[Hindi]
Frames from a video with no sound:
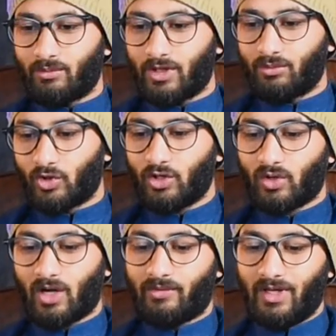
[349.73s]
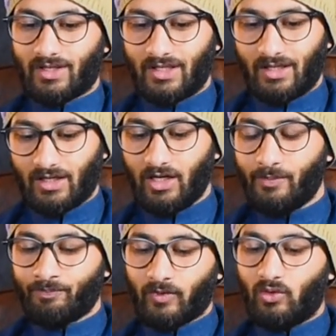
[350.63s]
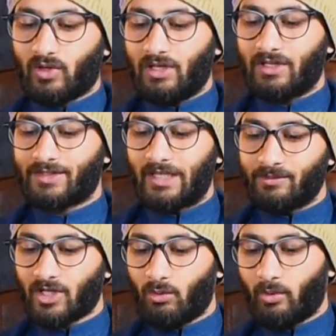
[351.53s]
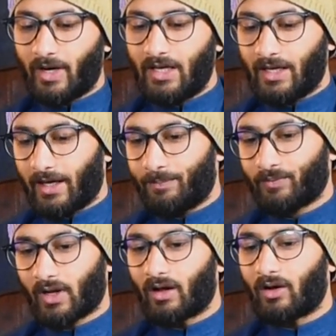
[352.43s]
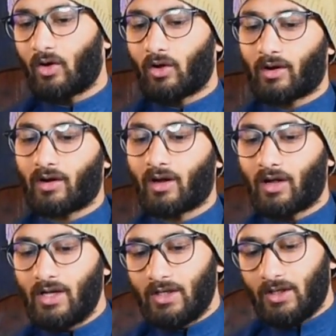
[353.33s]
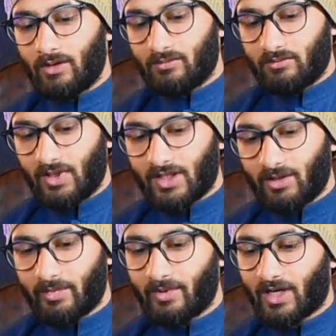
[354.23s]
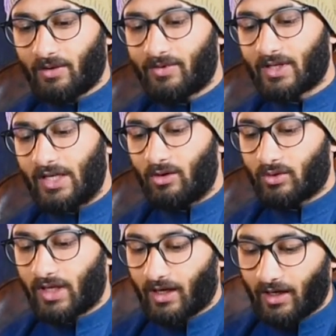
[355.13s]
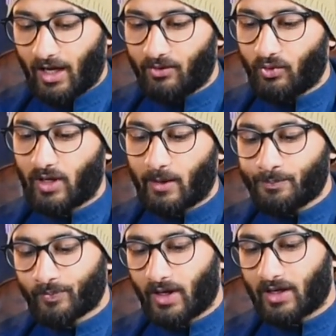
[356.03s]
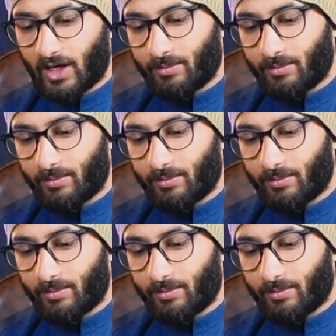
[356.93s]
मतलब मुझे तो काफ़ी अच्छा लग रहा है क्योंकि एक स्लिम सा मोबाइल है और देखने में भी काफ़ी अच्छा लुक लाइक आईफोन है अगर